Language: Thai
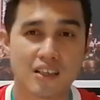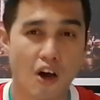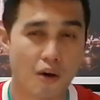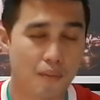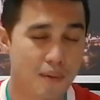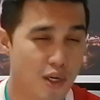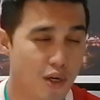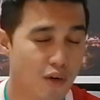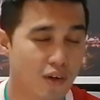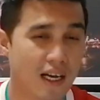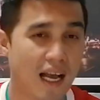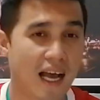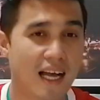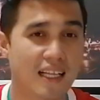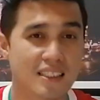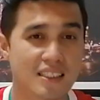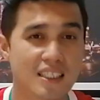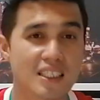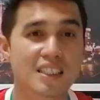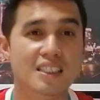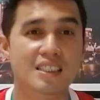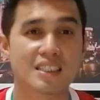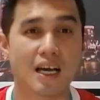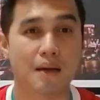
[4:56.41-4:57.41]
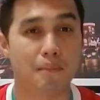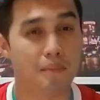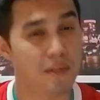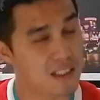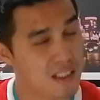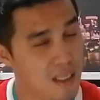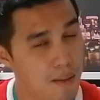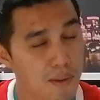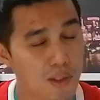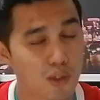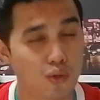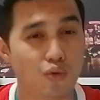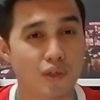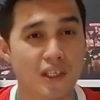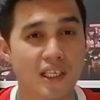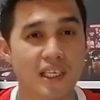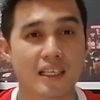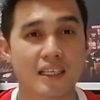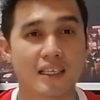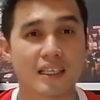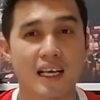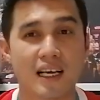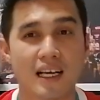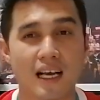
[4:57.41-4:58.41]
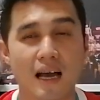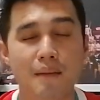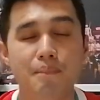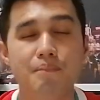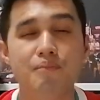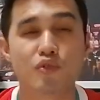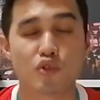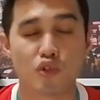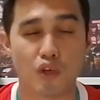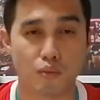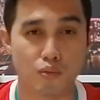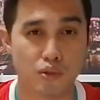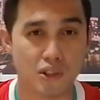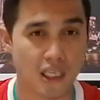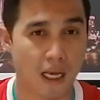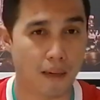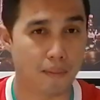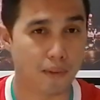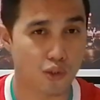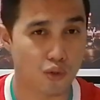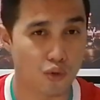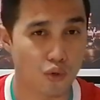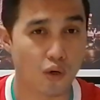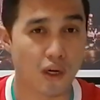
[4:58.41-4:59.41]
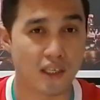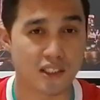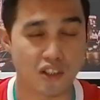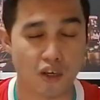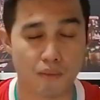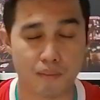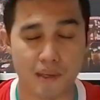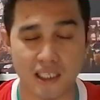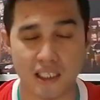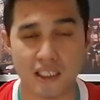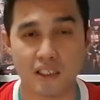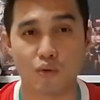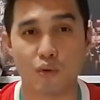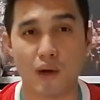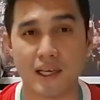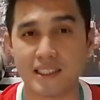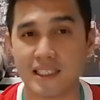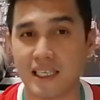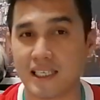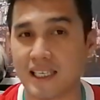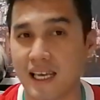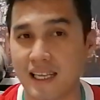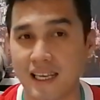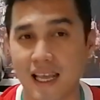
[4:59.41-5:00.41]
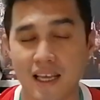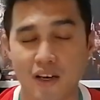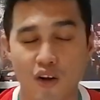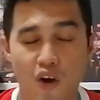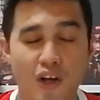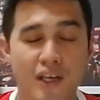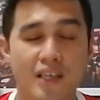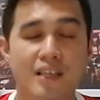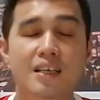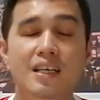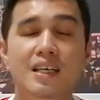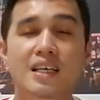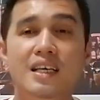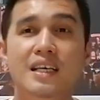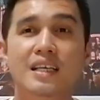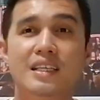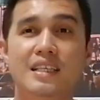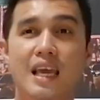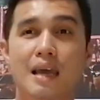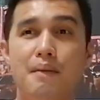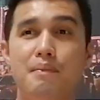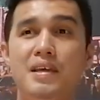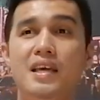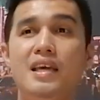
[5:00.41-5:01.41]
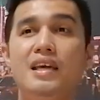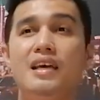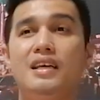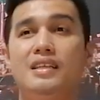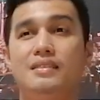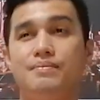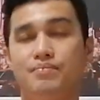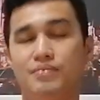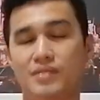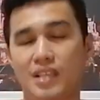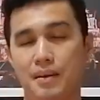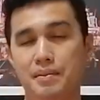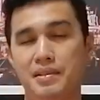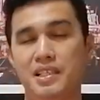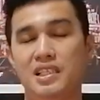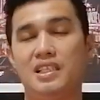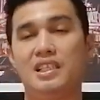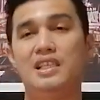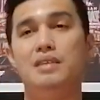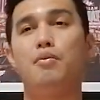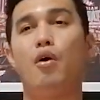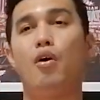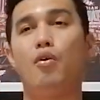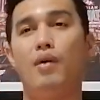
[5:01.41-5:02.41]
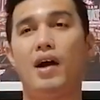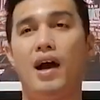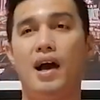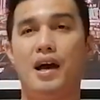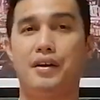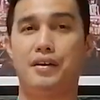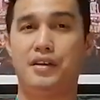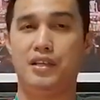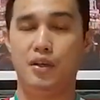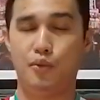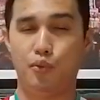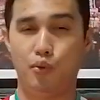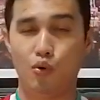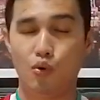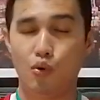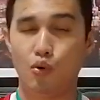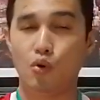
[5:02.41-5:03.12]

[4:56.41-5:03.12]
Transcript: ก็มีโอกาสที่จะไม่เสียประตูอีกนะครับ ส่วนผู้สาประตูไอซอมเบเกอร์ไว้ใจได้แน่นอน เกมนี้แอมินสกี้มองว่าลิเวอร์